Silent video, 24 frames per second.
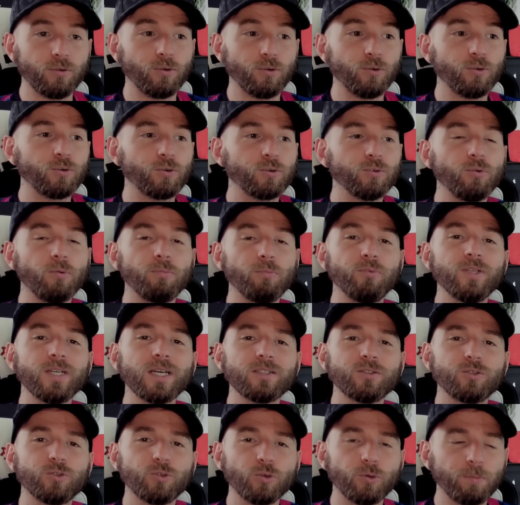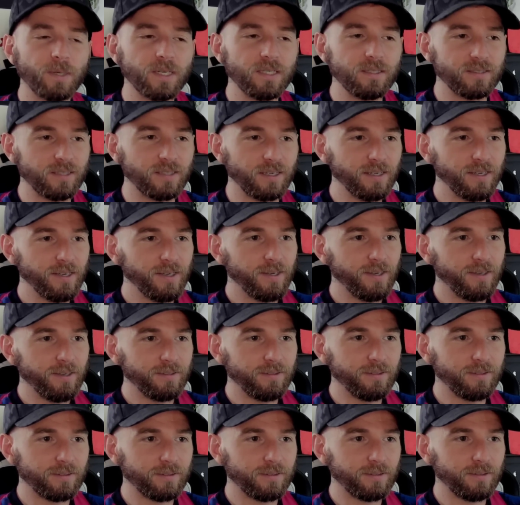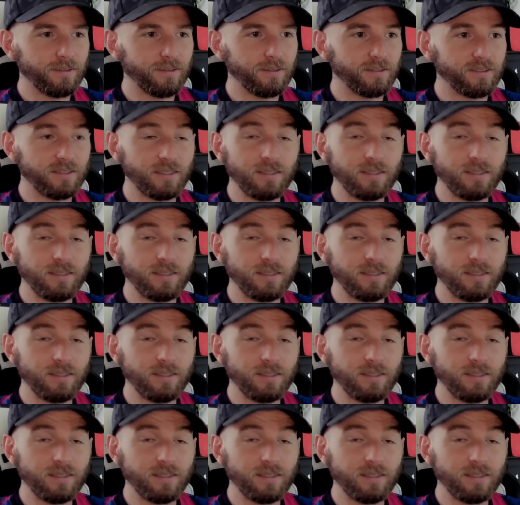recrue, on peut dire surprise. Hein. donc Donc euh,